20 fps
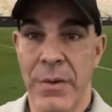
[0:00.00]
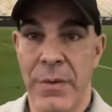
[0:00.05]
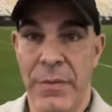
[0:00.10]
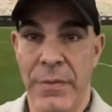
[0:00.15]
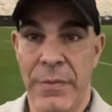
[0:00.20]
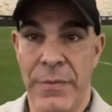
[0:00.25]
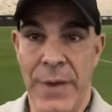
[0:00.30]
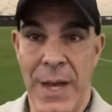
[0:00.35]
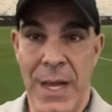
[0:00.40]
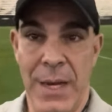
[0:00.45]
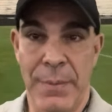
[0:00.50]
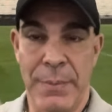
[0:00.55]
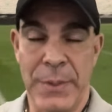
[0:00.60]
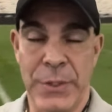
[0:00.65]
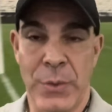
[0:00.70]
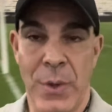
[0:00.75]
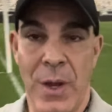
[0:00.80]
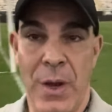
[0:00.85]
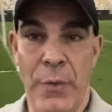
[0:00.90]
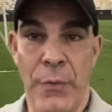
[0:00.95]
Fala
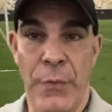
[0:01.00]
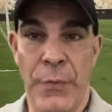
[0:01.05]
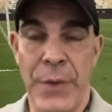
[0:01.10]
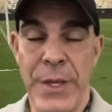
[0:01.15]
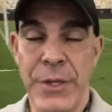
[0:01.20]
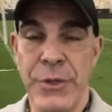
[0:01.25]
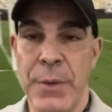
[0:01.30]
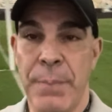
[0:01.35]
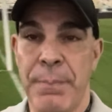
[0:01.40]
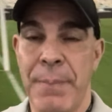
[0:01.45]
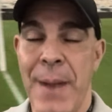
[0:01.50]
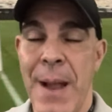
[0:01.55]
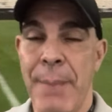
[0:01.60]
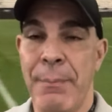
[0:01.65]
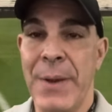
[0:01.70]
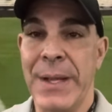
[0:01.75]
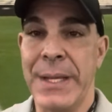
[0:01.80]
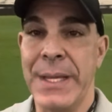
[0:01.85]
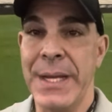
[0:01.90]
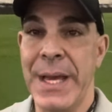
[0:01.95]
pessoal, fim de
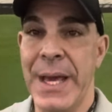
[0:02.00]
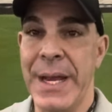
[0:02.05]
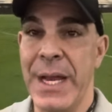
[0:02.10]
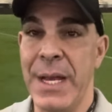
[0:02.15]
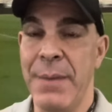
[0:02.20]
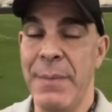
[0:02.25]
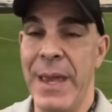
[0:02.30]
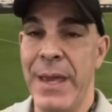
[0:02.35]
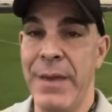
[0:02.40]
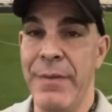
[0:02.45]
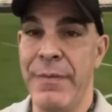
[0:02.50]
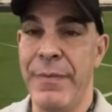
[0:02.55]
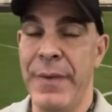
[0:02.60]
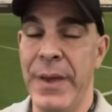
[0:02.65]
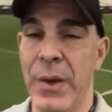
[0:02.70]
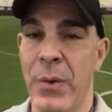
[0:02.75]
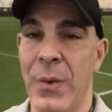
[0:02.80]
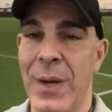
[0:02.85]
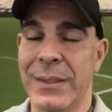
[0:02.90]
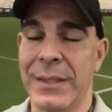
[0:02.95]
papo aqui na Arena
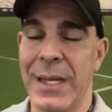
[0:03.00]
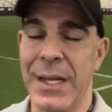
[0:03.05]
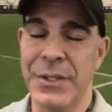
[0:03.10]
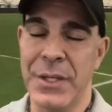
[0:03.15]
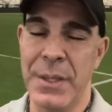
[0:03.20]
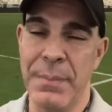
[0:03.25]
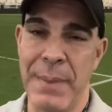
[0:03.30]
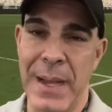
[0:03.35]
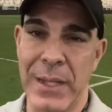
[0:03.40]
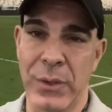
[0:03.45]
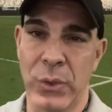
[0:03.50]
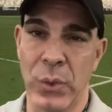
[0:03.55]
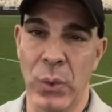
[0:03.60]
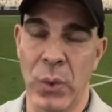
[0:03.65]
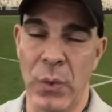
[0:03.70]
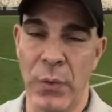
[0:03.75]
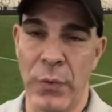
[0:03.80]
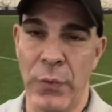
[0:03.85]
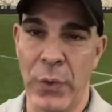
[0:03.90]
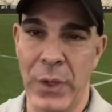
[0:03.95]
MRV. O Atlético empatou
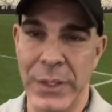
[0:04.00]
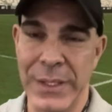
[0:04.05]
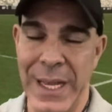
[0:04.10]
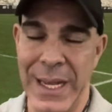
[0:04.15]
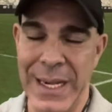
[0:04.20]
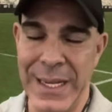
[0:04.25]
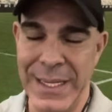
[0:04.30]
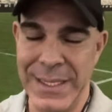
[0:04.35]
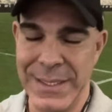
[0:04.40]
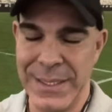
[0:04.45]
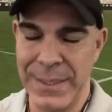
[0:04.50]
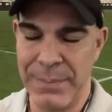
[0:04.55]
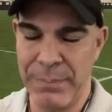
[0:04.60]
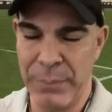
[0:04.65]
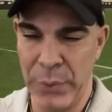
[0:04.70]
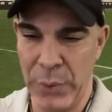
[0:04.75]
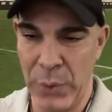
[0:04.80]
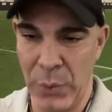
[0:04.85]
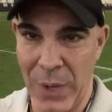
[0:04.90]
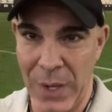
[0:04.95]
com Fortaleza
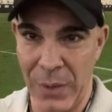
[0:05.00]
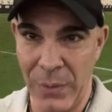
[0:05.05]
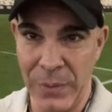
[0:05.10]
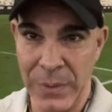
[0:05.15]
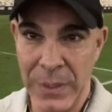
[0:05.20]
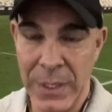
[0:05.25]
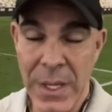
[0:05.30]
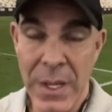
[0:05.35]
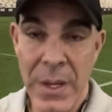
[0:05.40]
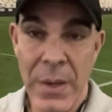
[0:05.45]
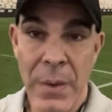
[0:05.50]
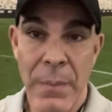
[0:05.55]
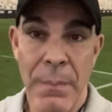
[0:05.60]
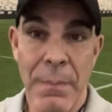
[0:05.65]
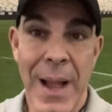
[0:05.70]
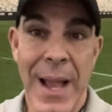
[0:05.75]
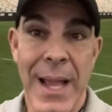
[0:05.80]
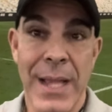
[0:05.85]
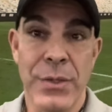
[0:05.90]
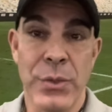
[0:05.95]
por 1 a 1.
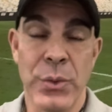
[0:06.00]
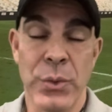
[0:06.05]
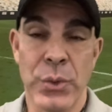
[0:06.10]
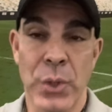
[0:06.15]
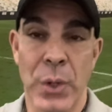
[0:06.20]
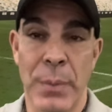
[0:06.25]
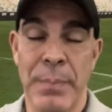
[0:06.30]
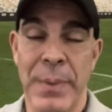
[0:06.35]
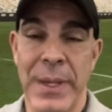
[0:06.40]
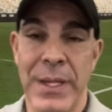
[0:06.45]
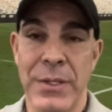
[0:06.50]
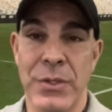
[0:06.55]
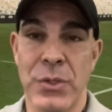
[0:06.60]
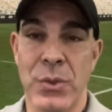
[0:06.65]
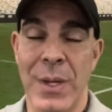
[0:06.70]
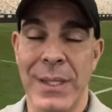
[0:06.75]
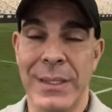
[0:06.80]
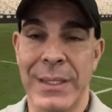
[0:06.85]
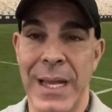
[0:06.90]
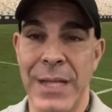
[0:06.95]
Mais um tropeço
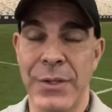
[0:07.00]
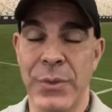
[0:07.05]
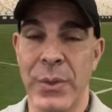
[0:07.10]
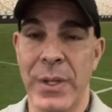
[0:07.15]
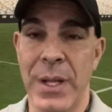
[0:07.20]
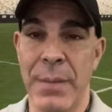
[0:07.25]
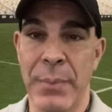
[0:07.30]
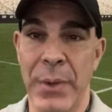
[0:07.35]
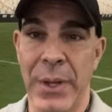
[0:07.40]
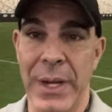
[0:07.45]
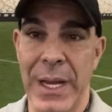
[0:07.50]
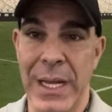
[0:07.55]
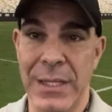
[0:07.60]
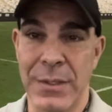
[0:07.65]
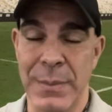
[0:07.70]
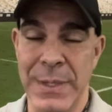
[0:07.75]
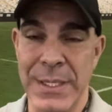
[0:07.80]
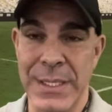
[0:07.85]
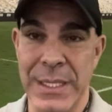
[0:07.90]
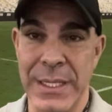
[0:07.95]
do Atlético no
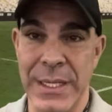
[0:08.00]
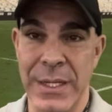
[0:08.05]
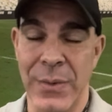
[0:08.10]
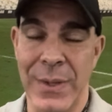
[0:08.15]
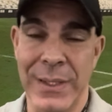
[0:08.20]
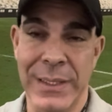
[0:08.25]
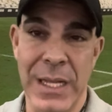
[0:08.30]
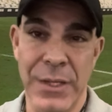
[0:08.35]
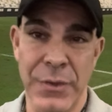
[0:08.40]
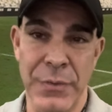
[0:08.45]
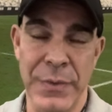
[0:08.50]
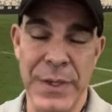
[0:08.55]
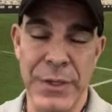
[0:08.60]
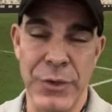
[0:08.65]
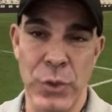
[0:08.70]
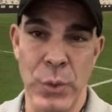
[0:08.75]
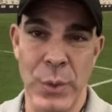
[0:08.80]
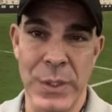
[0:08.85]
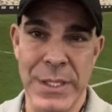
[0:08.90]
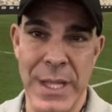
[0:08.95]
Campeonato Brasileiro. O Atlético vinha
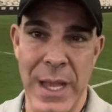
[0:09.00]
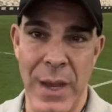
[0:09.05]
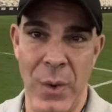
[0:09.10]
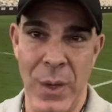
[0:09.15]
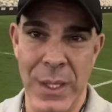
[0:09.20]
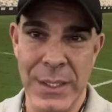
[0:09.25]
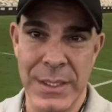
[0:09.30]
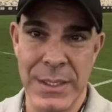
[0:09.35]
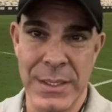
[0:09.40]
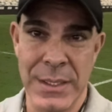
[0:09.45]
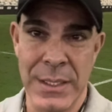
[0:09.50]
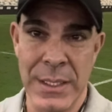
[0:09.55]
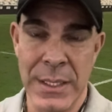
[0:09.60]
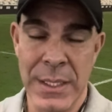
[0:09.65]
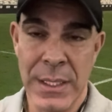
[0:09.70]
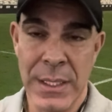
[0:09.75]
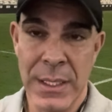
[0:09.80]
de duas derrotas.